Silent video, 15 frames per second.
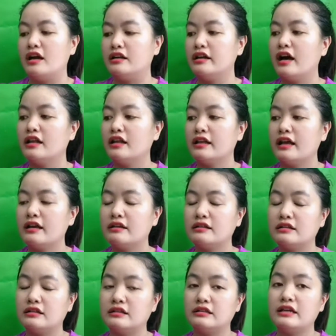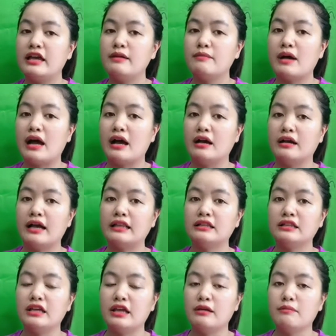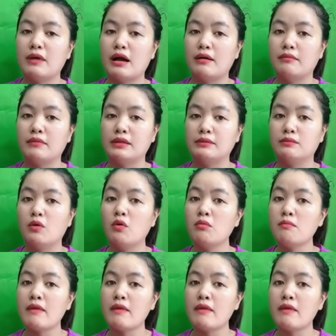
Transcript: nên á khi mà anh chị mà mình muốn